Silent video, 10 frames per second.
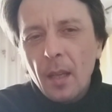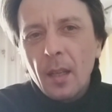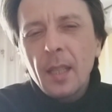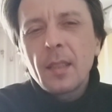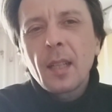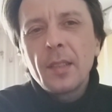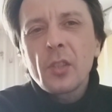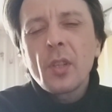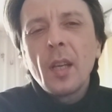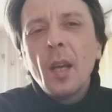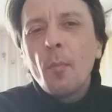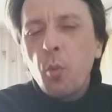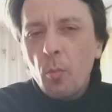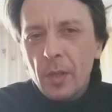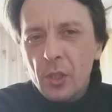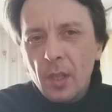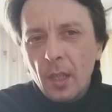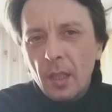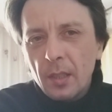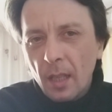это, конечно, помощь
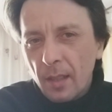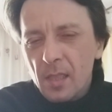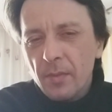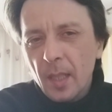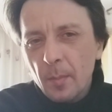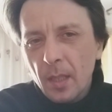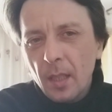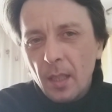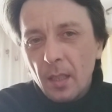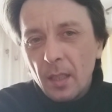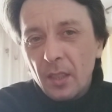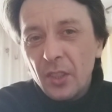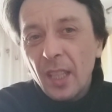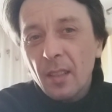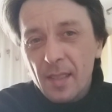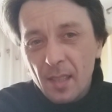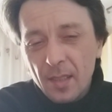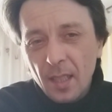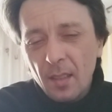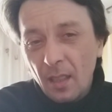так называемых
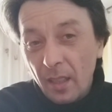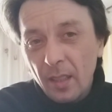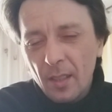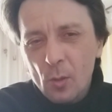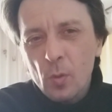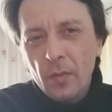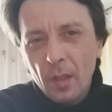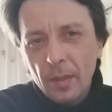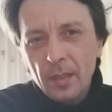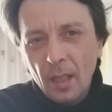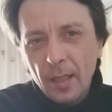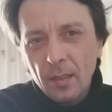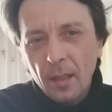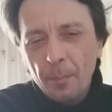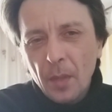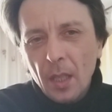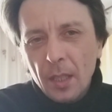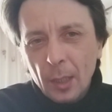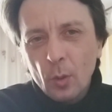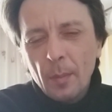нейросетей или искусственного интеллекта,
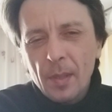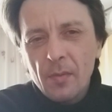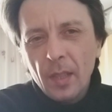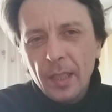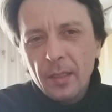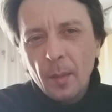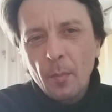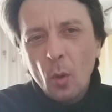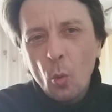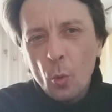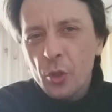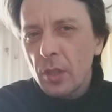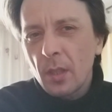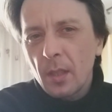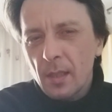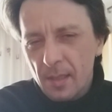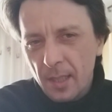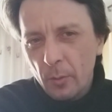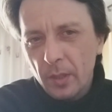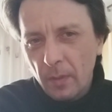который позволяет нам очень
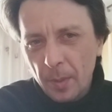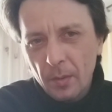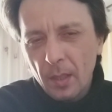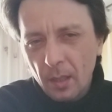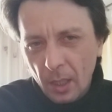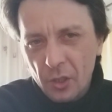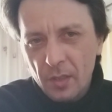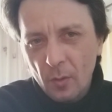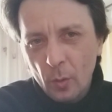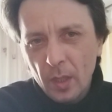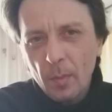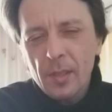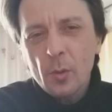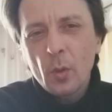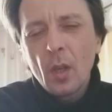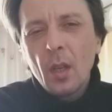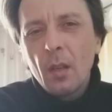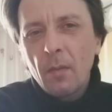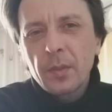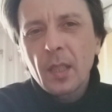сделать, во-первых, качественную анимацию,
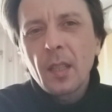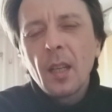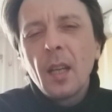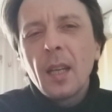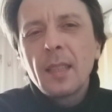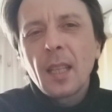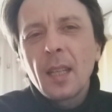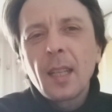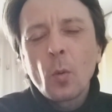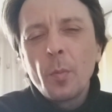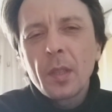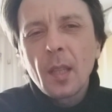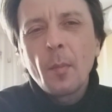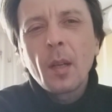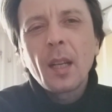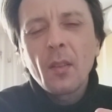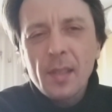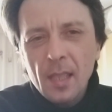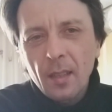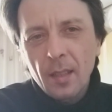во-вторых, это экономит нам
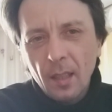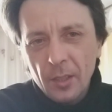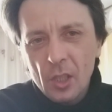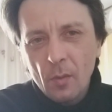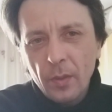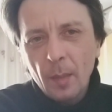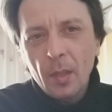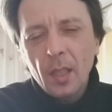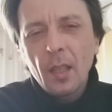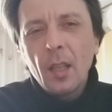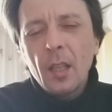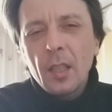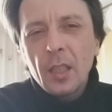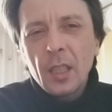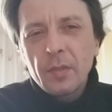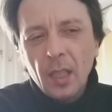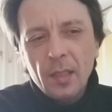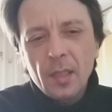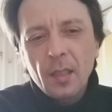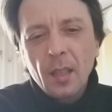колоссальное количество времени, и
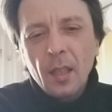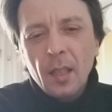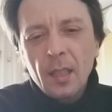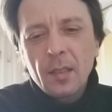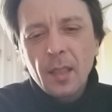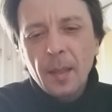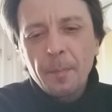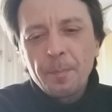в-третьих, это,